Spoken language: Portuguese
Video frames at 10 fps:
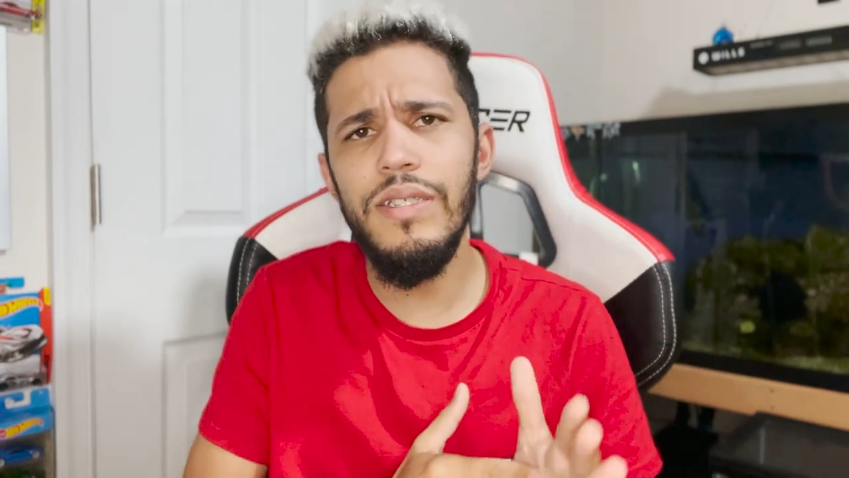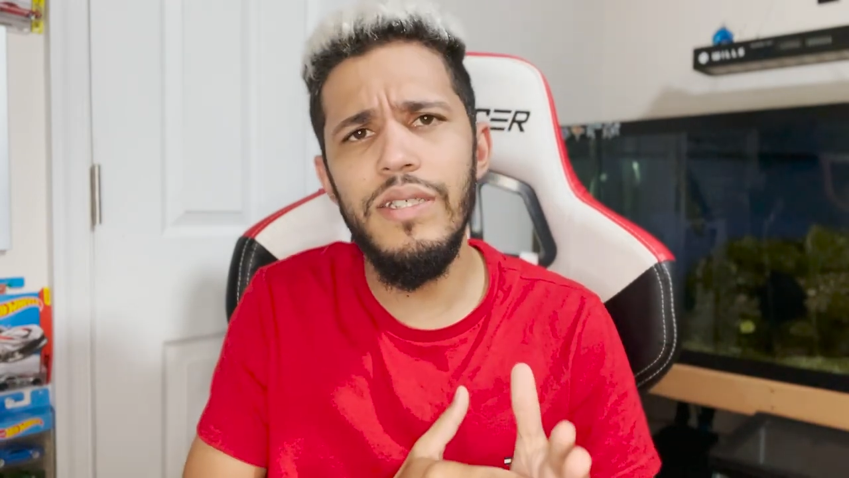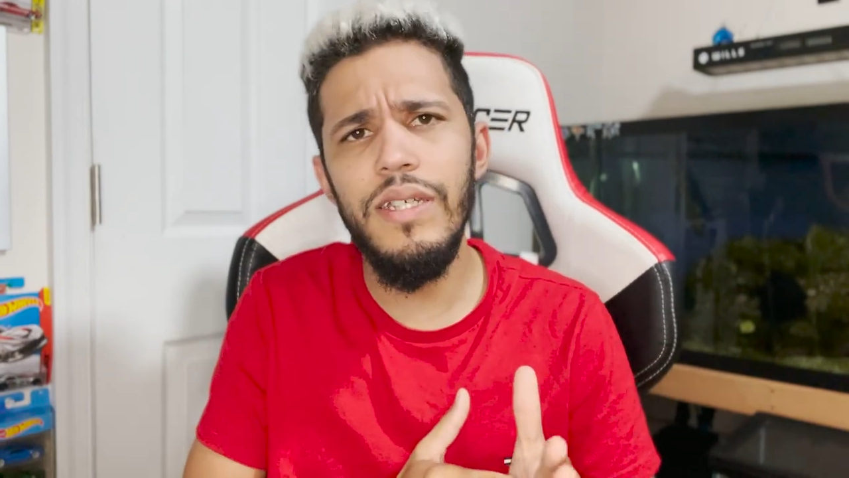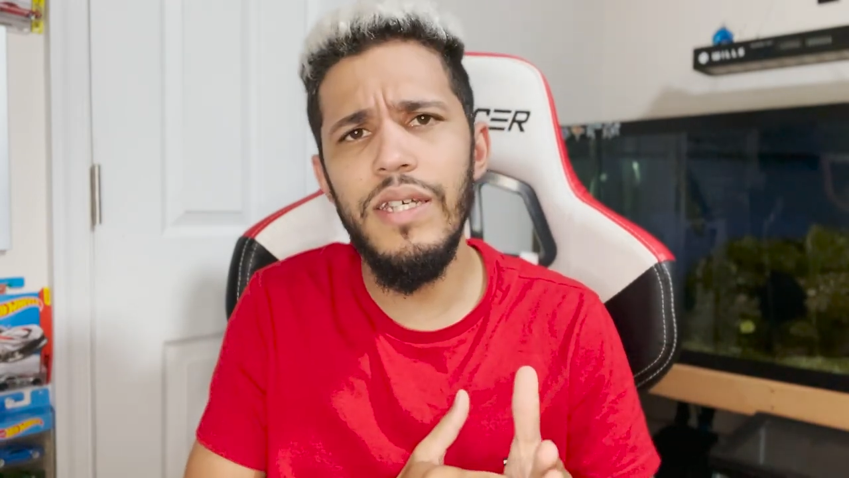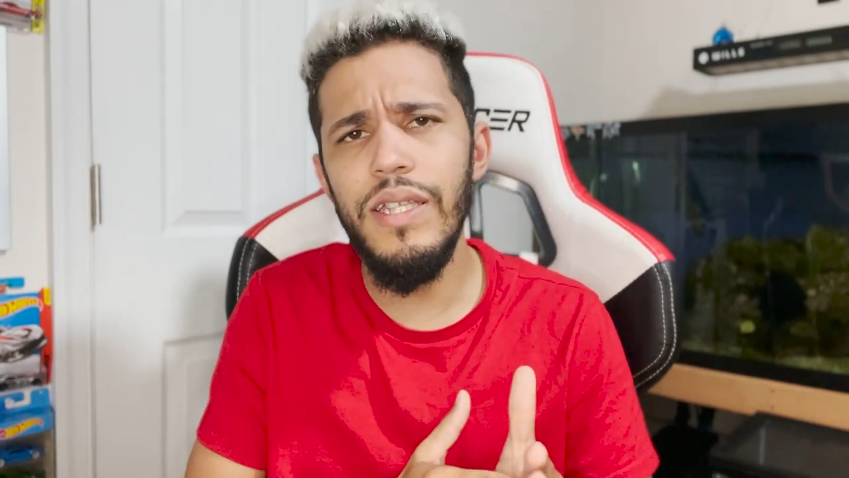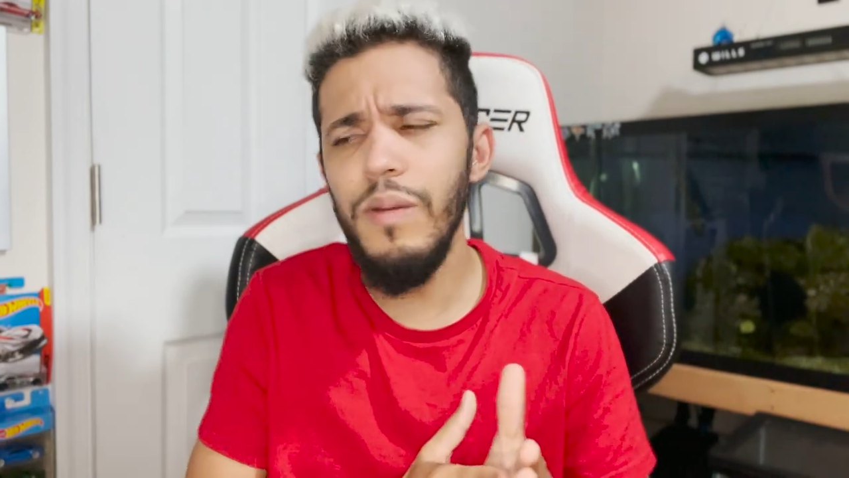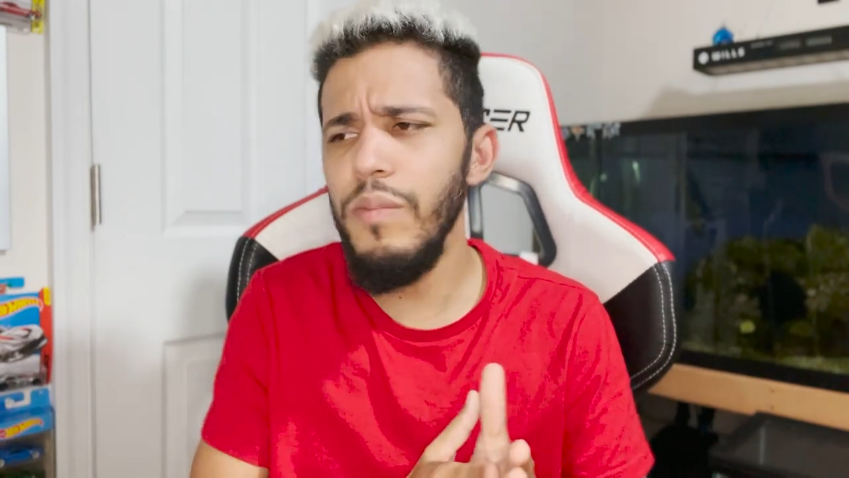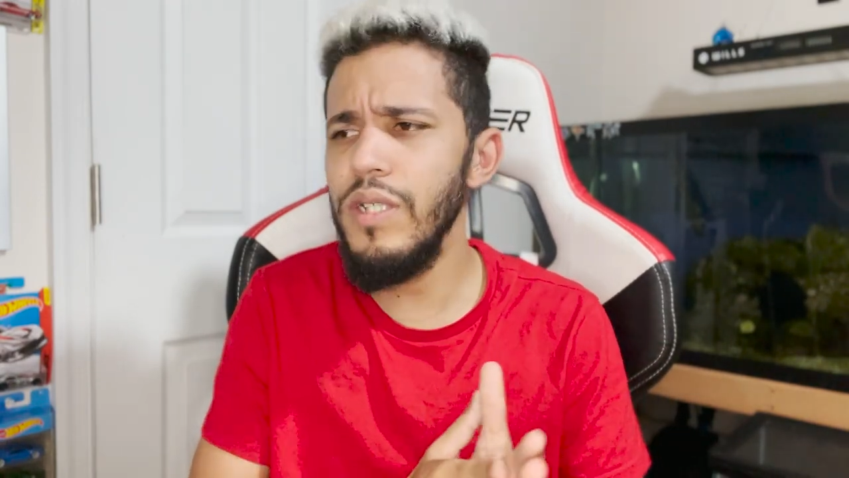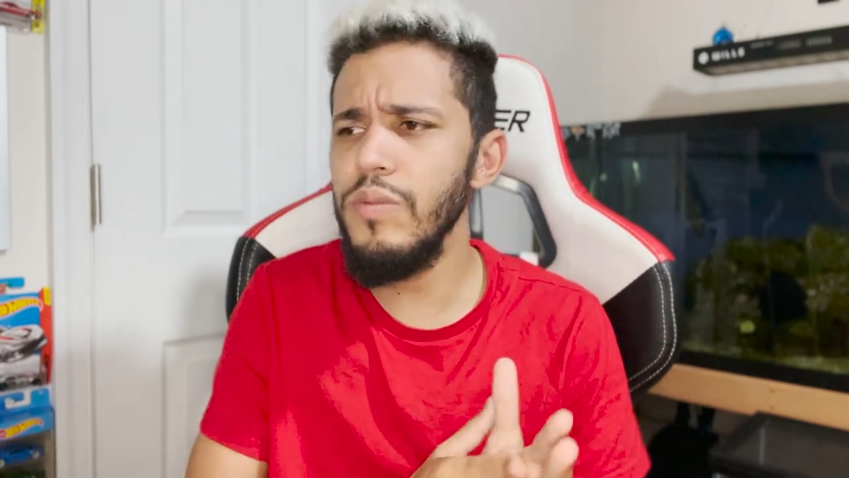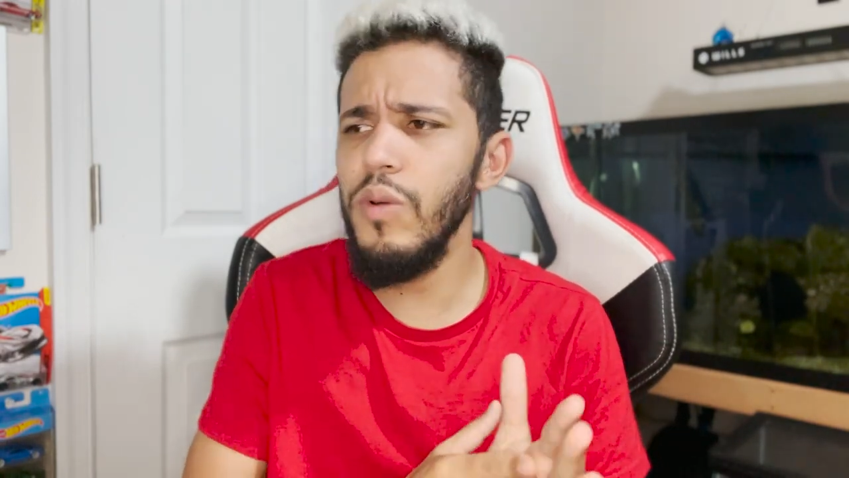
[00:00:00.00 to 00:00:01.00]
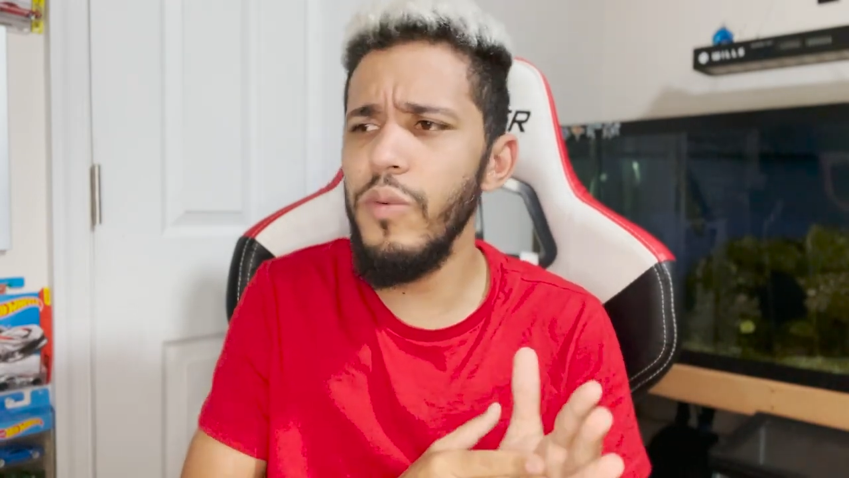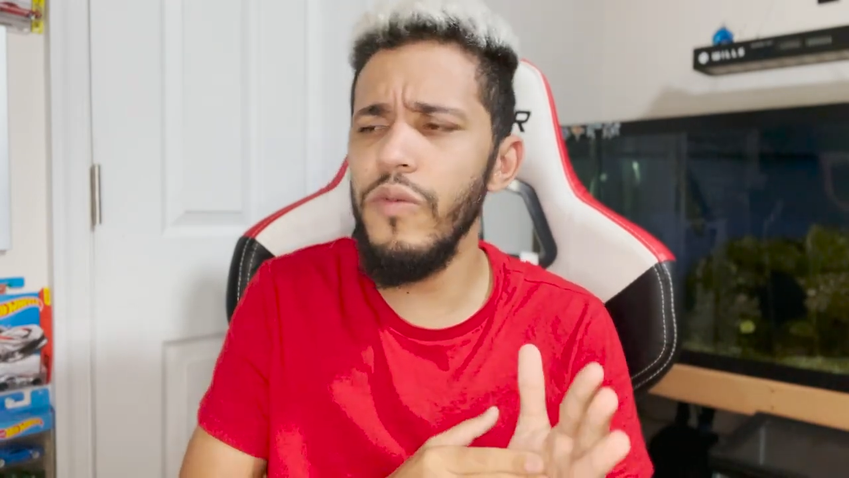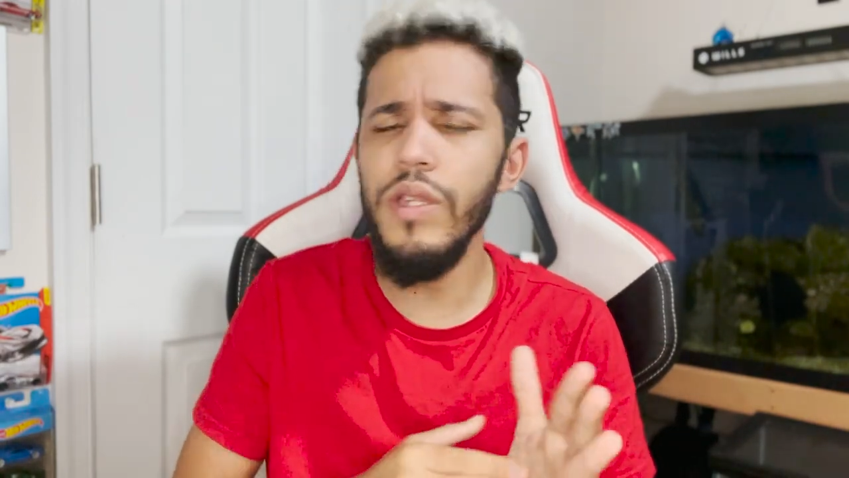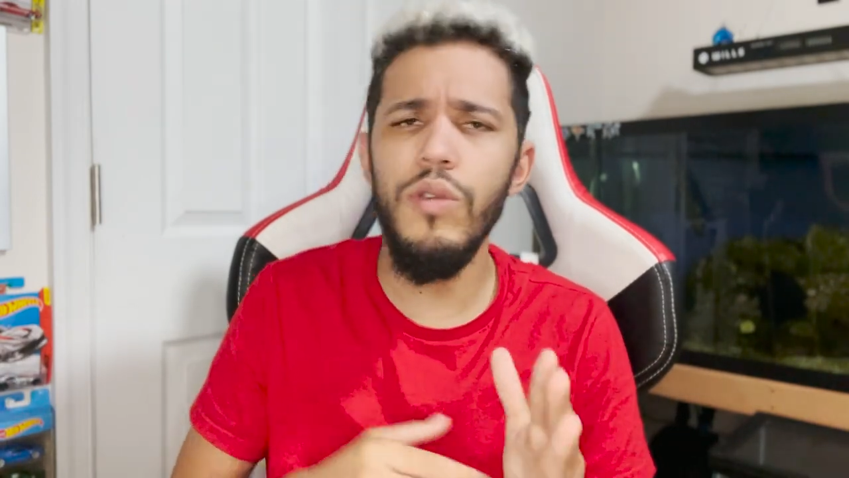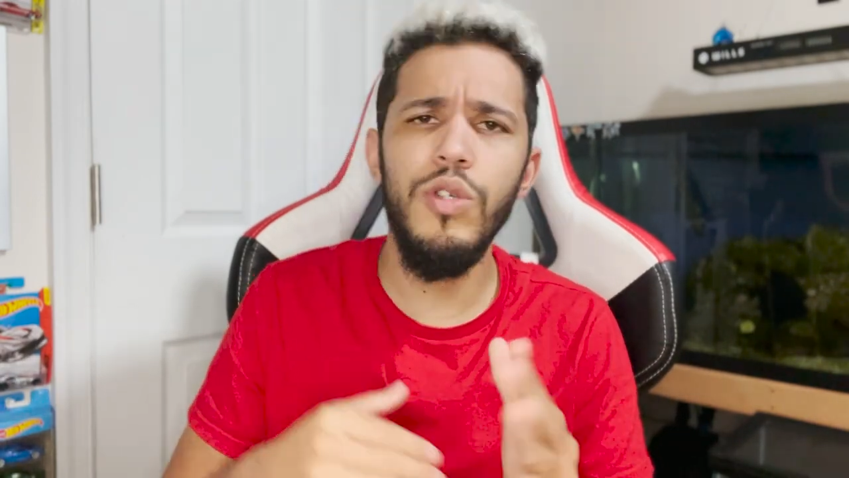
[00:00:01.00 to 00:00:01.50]
e até mesmo
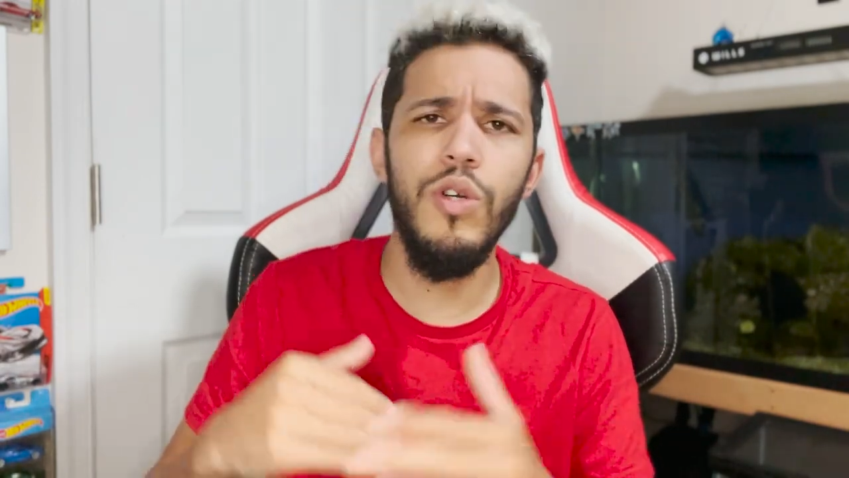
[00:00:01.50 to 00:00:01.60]
aproveitando de